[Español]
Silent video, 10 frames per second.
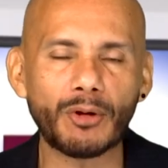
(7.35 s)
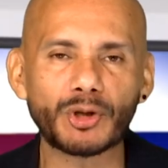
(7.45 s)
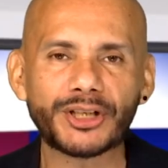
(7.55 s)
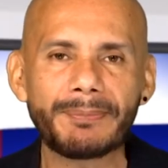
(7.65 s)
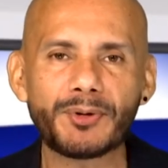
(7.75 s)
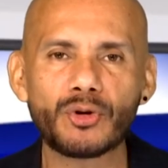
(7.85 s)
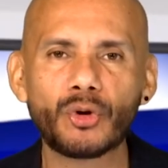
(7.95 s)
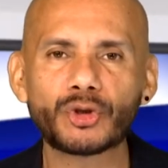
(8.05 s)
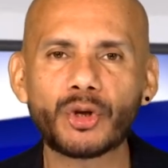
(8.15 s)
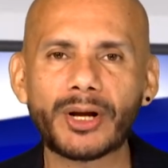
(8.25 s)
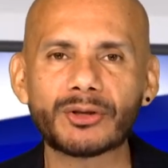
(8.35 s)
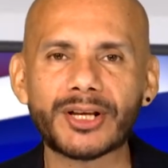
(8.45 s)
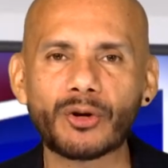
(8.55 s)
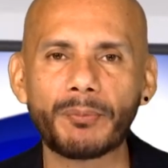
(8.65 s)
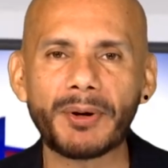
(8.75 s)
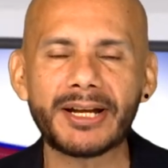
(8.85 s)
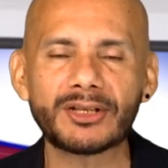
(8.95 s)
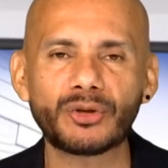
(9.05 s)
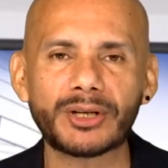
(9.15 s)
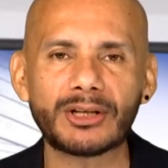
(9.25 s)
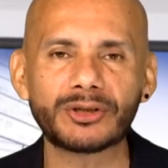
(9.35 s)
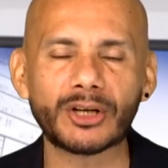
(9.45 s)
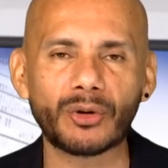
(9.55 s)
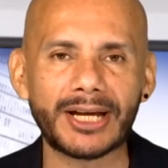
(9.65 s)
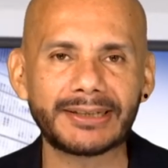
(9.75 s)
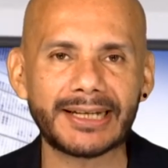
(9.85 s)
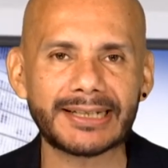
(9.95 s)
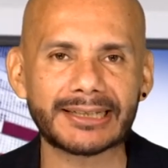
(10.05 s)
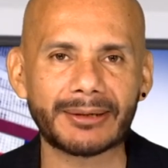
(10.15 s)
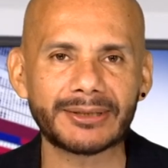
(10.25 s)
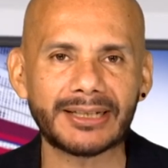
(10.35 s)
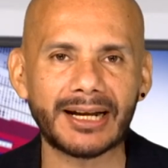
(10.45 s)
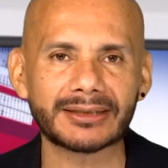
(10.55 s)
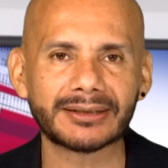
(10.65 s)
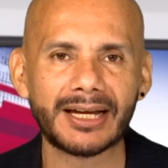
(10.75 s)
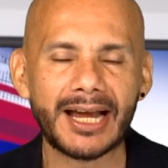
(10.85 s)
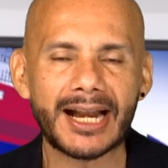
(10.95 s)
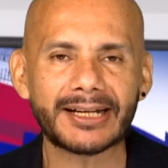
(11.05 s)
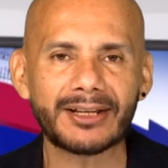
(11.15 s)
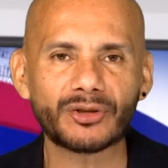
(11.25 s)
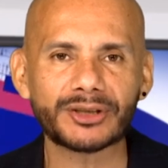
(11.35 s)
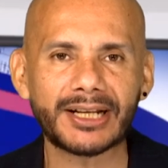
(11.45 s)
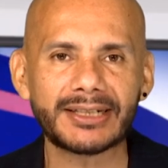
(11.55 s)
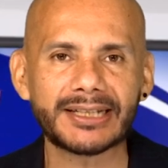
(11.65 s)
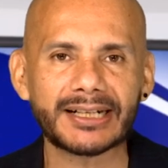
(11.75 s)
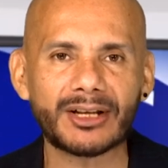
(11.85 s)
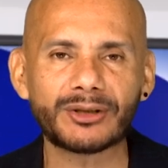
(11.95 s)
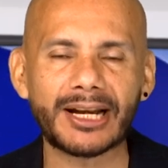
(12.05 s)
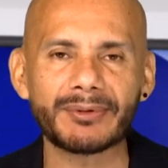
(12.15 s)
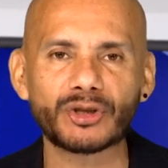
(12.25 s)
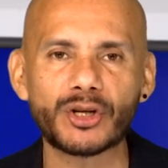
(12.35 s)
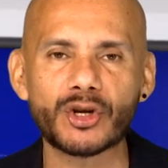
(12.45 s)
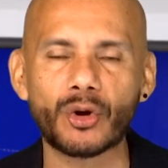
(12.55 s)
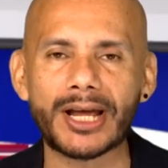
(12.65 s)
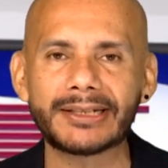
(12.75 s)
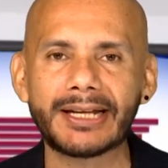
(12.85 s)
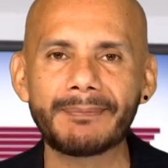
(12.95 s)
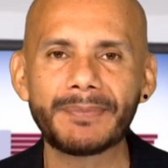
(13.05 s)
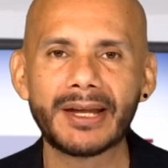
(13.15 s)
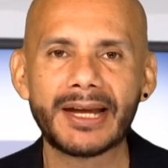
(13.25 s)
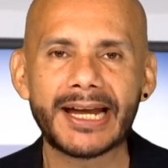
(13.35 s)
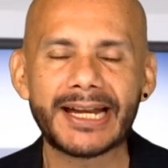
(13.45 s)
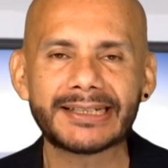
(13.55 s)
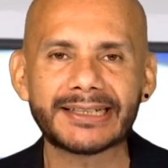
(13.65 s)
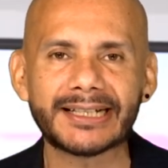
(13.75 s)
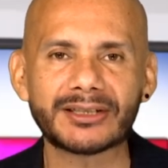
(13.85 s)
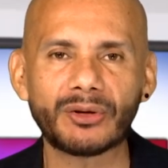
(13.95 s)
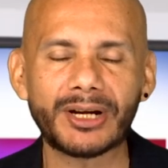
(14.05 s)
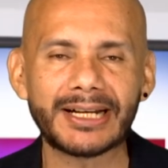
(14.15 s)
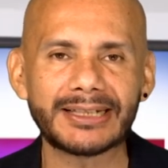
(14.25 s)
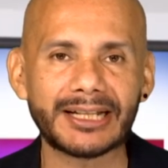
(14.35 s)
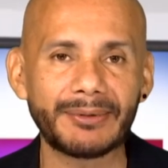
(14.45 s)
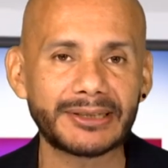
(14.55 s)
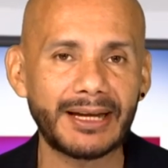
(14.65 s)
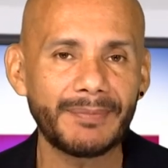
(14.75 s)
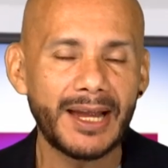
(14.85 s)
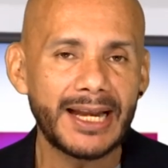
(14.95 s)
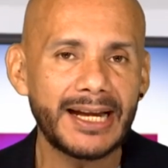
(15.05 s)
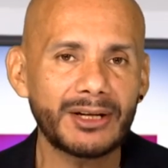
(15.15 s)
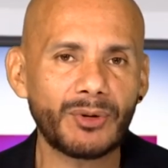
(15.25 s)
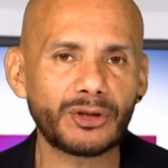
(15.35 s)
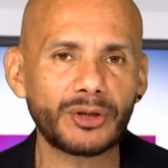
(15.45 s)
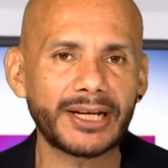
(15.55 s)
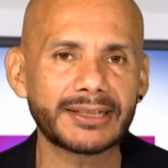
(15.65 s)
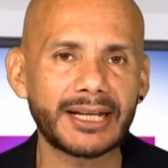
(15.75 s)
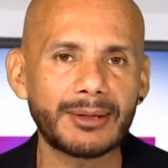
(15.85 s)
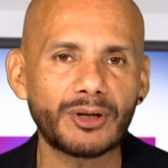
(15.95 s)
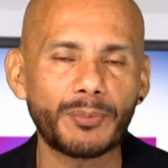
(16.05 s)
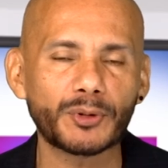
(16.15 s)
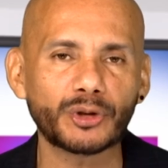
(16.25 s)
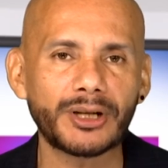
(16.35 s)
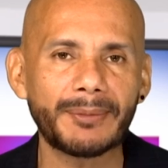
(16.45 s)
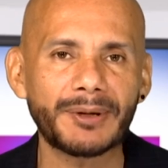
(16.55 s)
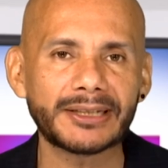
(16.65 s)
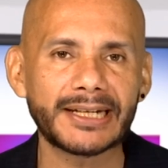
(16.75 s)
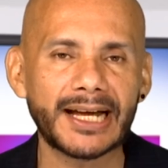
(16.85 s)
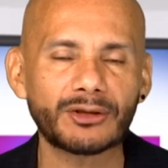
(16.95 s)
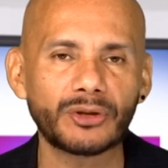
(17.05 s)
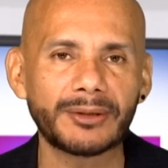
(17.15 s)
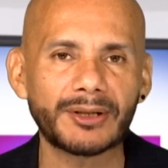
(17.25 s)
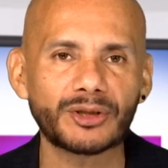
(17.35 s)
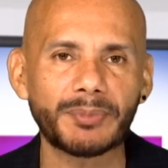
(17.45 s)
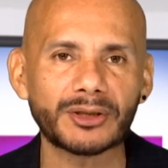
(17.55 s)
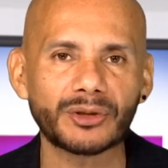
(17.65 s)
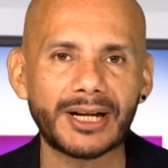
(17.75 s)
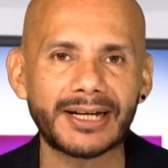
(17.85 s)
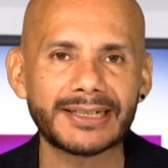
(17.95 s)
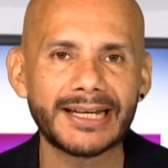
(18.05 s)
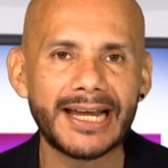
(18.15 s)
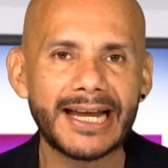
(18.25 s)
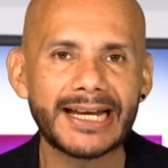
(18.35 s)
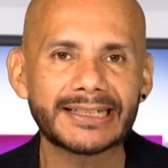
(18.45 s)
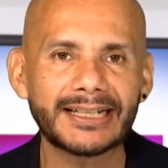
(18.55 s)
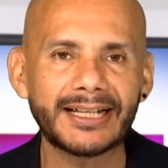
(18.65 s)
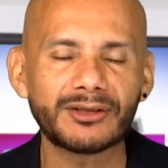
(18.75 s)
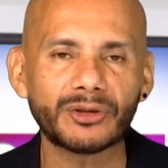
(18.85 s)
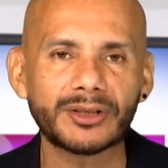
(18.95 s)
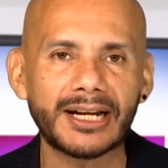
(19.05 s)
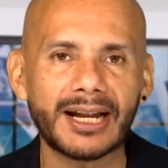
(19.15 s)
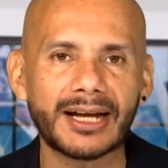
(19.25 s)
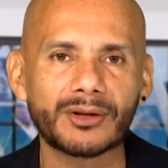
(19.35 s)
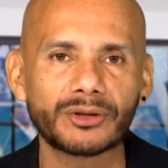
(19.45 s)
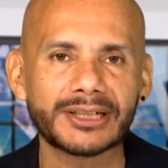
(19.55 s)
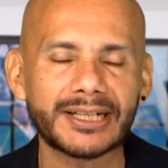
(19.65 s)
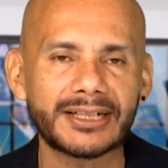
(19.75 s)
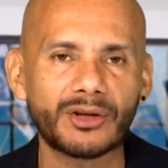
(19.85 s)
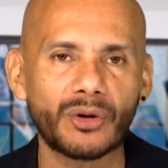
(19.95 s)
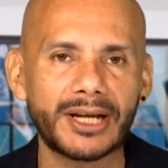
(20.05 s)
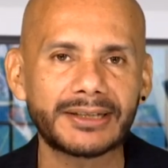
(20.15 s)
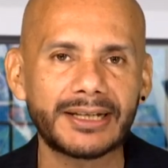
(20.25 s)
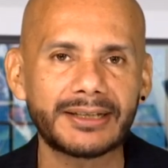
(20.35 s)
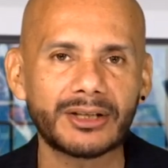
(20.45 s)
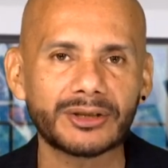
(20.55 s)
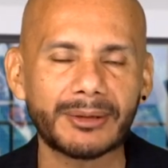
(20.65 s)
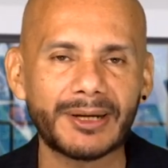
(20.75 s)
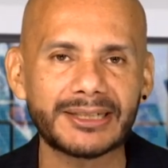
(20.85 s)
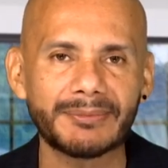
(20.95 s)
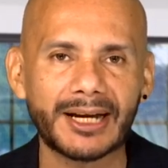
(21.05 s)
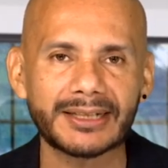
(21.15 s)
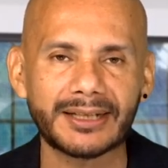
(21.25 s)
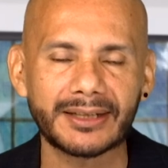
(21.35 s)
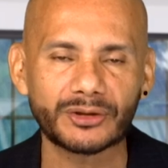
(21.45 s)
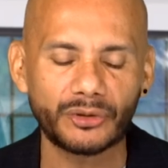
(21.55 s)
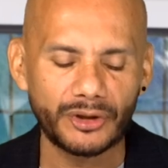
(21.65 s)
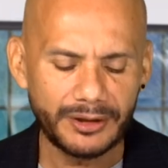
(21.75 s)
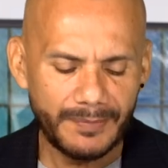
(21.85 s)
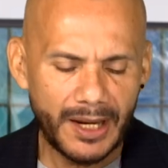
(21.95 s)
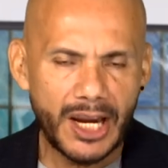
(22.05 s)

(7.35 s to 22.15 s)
Como siempre, un gusto que nos acompañen esto que es los Nicolaitas a través de las redes sociales de Radio y Televisión Nicolaita, en esta sección que es la entrevista. Les recuerdo que tenemos la oportunidad de platicar con diversos personajes que están dentro del la Acontecer Nicolaita, de nuestra máxima casa de estudios.